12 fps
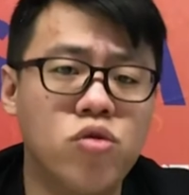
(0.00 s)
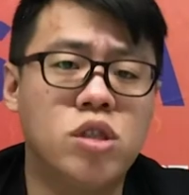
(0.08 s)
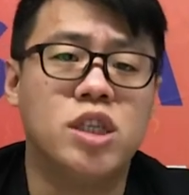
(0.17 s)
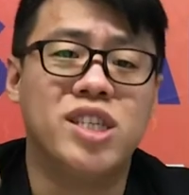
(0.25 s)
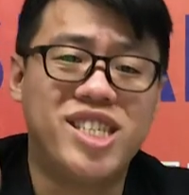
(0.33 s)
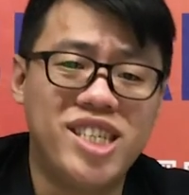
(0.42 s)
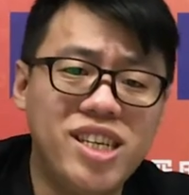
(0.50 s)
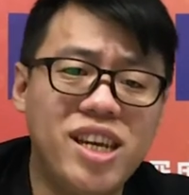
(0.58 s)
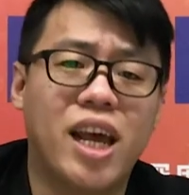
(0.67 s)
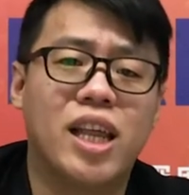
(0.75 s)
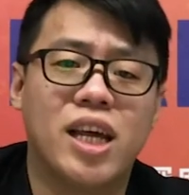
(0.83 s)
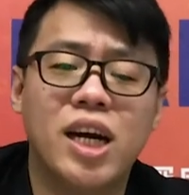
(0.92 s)
预计今
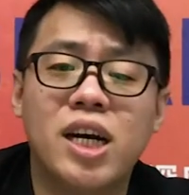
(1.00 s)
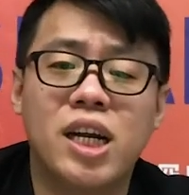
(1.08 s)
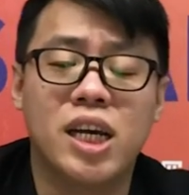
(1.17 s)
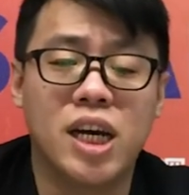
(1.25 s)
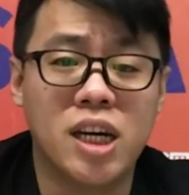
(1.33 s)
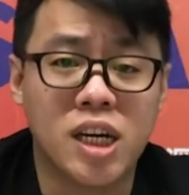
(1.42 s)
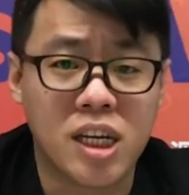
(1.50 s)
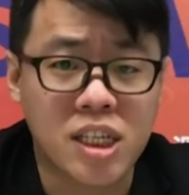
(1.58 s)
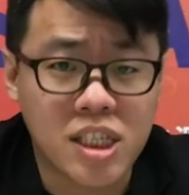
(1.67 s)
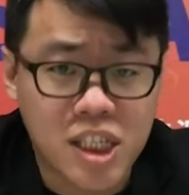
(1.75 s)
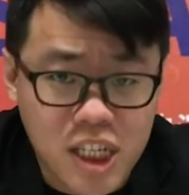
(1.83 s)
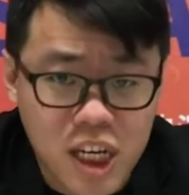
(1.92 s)
年二零二
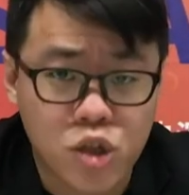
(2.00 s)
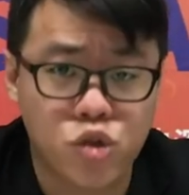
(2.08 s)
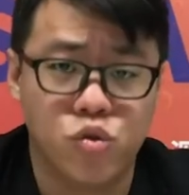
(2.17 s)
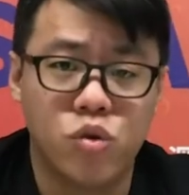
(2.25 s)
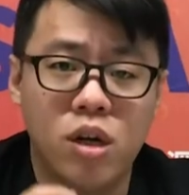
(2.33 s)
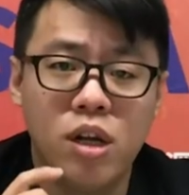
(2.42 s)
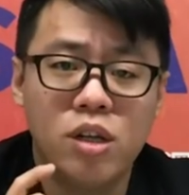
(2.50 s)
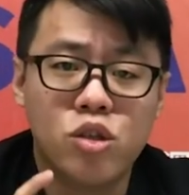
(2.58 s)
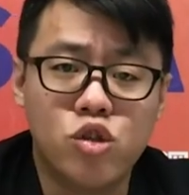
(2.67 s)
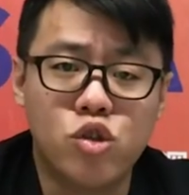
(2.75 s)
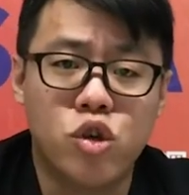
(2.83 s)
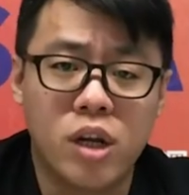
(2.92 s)
零结束，
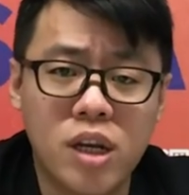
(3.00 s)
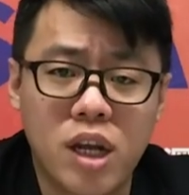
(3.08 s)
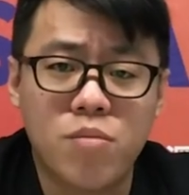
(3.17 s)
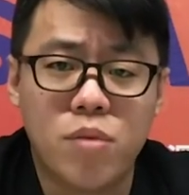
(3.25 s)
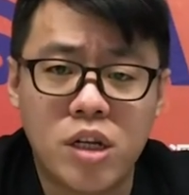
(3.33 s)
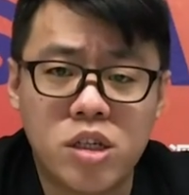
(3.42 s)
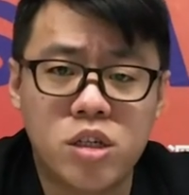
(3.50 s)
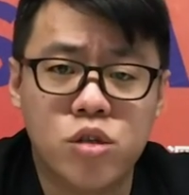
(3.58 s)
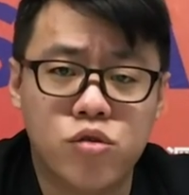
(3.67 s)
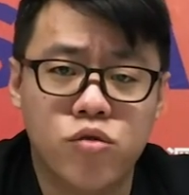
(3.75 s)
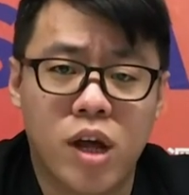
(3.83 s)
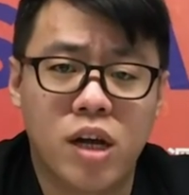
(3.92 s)
全年门市
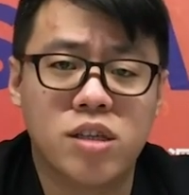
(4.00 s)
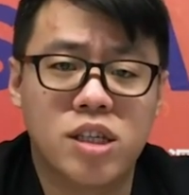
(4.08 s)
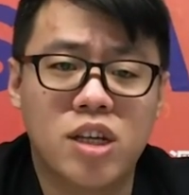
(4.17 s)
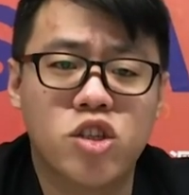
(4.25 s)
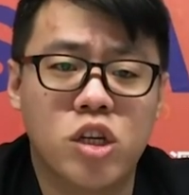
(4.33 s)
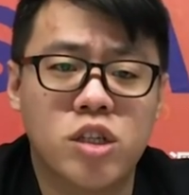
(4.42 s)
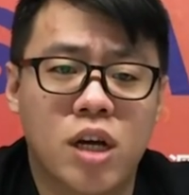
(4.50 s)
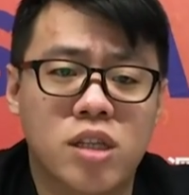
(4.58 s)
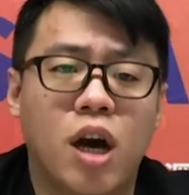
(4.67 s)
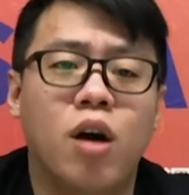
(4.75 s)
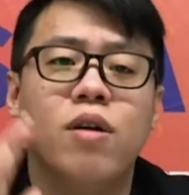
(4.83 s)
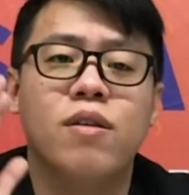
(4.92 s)
数量将成长
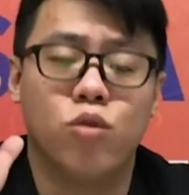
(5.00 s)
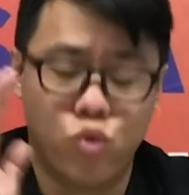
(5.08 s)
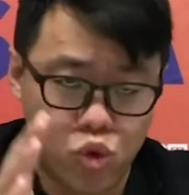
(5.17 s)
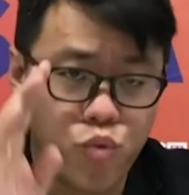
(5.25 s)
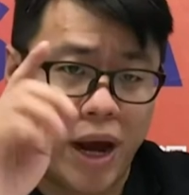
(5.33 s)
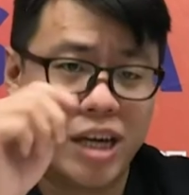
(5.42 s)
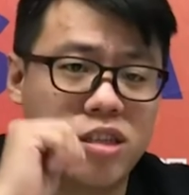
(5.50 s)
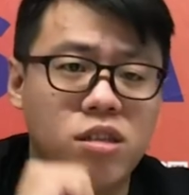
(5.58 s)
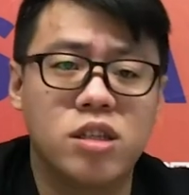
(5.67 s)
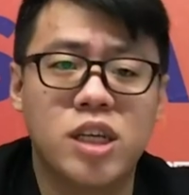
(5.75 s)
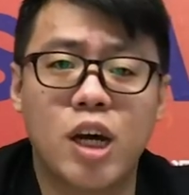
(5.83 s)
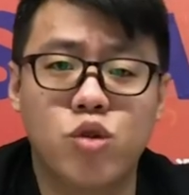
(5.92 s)
到五百
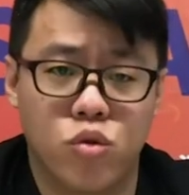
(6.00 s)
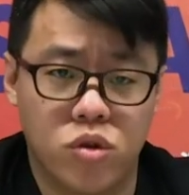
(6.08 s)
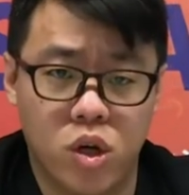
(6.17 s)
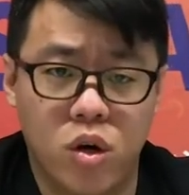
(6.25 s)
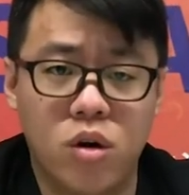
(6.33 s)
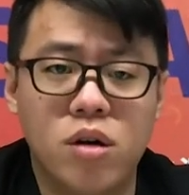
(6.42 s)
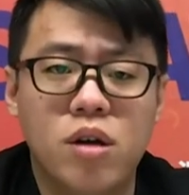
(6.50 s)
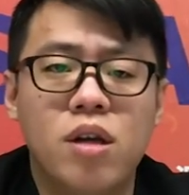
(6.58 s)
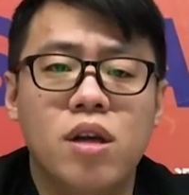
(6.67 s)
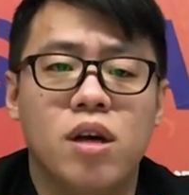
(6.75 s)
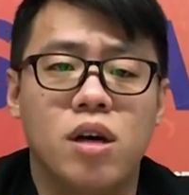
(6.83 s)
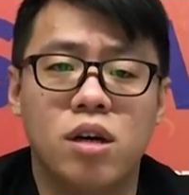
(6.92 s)
四十家左右。
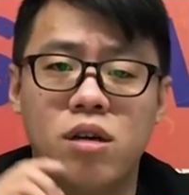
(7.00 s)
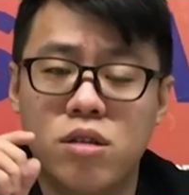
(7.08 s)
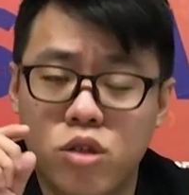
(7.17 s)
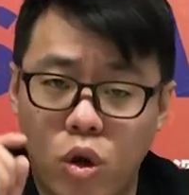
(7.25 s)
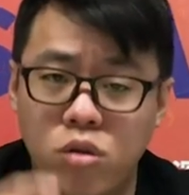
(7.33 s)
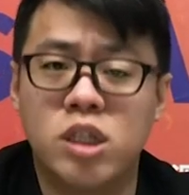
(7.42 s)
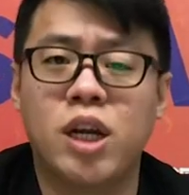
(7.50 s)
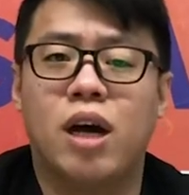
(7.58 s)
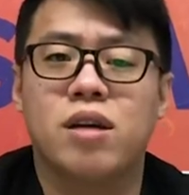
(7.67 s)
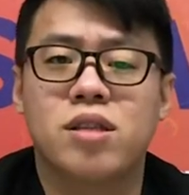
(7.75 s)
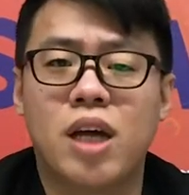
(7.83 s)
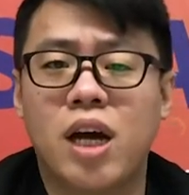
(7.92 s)
而董事
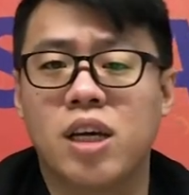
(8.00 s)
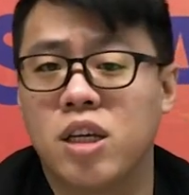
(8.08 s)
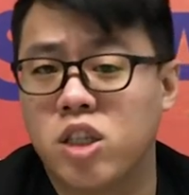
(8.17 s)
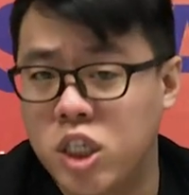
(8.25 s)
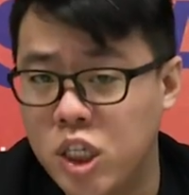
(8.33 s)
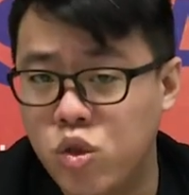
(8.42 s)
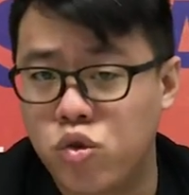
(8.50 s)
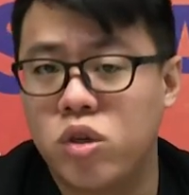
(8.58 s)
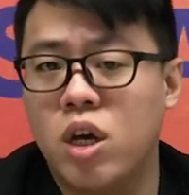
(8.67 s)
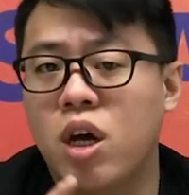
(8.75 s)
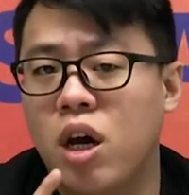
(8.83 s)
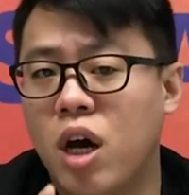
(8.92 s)
长他也期许，
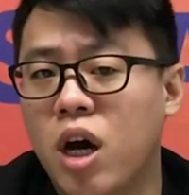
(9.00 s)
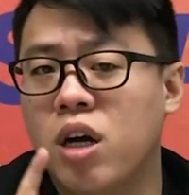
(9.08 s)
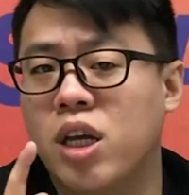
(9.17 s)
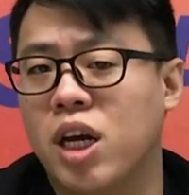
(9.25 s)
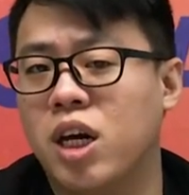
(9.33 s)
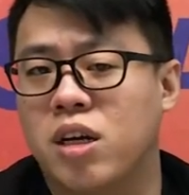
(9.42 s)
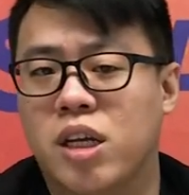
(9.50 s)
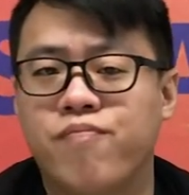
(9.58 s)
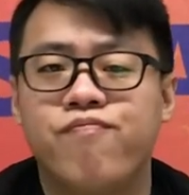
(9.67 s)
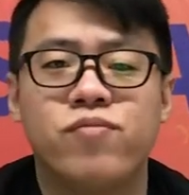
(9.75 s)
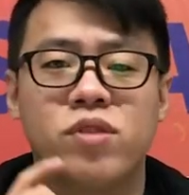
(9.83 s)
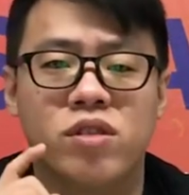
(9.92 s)
二零二
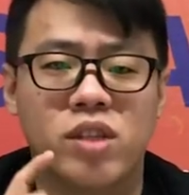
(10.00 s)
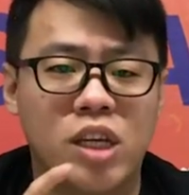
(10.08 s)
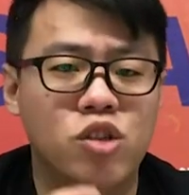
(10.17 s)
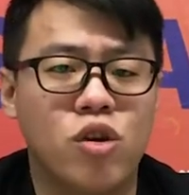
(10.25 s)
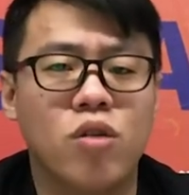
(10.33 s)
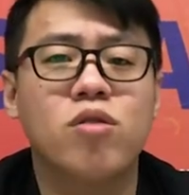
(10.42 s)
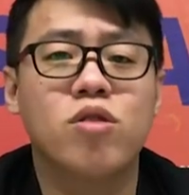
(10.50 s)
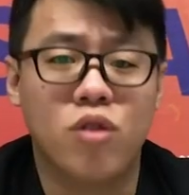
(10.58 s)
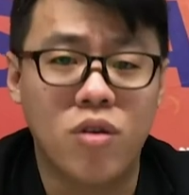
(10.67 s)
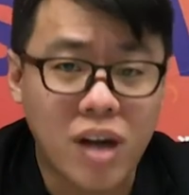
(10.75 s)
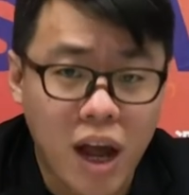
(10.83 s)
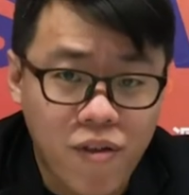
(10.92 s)
零年中
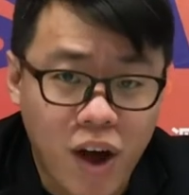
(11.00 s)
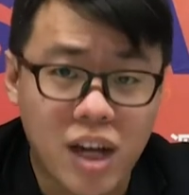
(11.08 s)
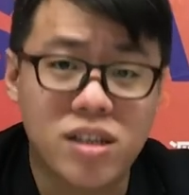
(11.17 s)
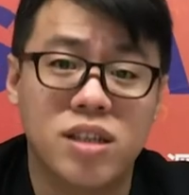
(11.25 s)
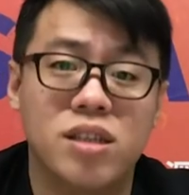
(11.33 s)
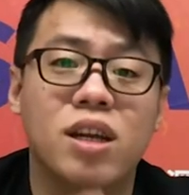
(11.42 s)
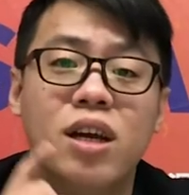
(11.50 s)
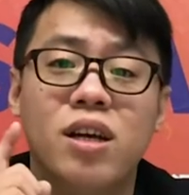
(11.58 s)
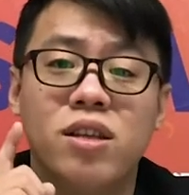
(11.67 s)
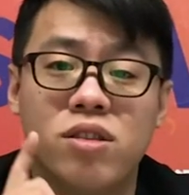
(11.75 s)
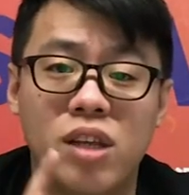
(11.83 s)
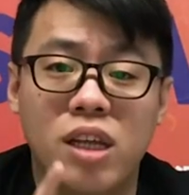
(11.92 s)
公开发行，
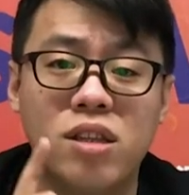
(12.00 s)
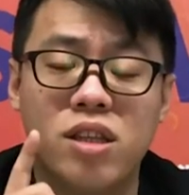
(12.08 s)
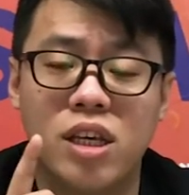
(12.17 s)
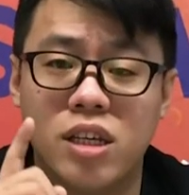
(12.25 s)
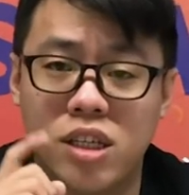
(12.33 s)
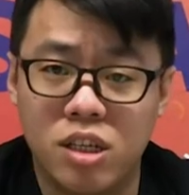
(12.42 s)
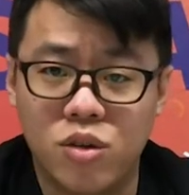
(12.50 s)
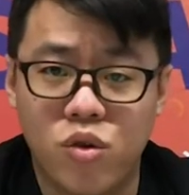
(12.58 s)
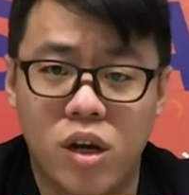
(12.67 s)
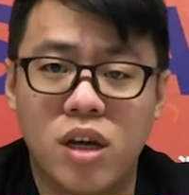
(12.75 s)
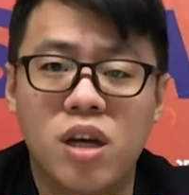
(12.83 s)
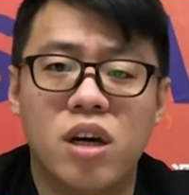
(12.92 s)
年底新
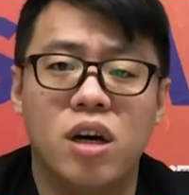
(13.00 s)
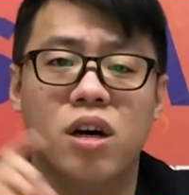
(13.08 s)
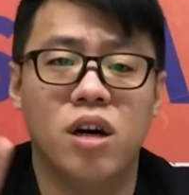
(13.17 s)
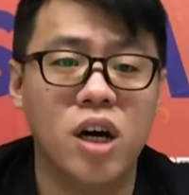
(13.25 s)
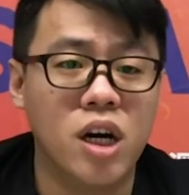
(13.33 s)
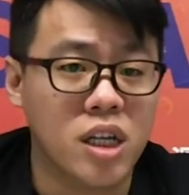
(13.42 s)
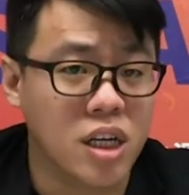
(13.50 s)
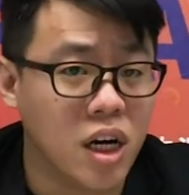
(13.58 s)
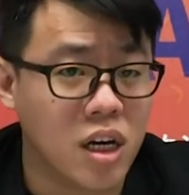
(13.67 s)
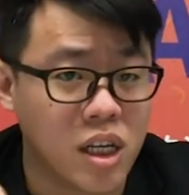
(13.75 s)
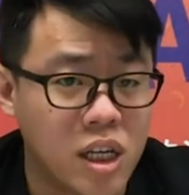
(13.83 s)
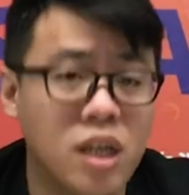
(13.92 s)
贵，而二零
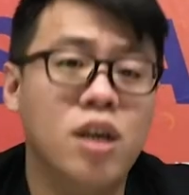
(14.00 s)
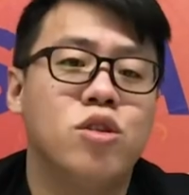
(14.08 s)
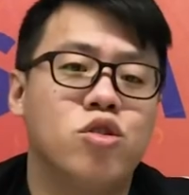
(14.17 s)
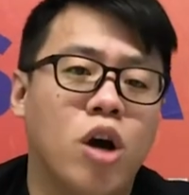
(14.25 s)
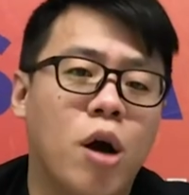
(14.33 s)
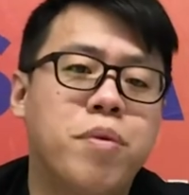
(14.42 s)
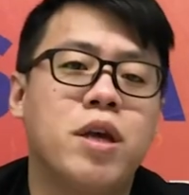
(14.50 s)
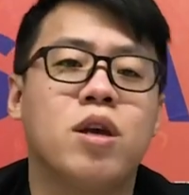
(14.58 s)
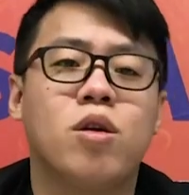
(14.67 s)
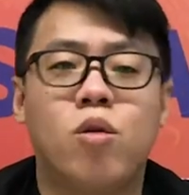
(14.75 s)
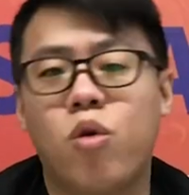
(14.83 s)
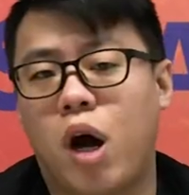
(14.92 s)
二一就要
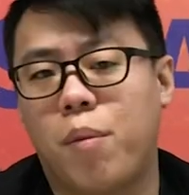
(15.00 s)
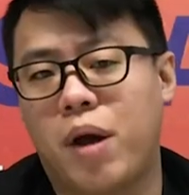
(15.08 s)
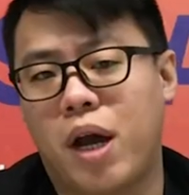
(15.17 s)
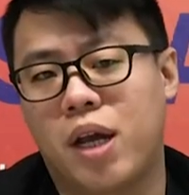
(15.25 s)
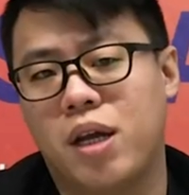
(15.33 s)
评挂牌。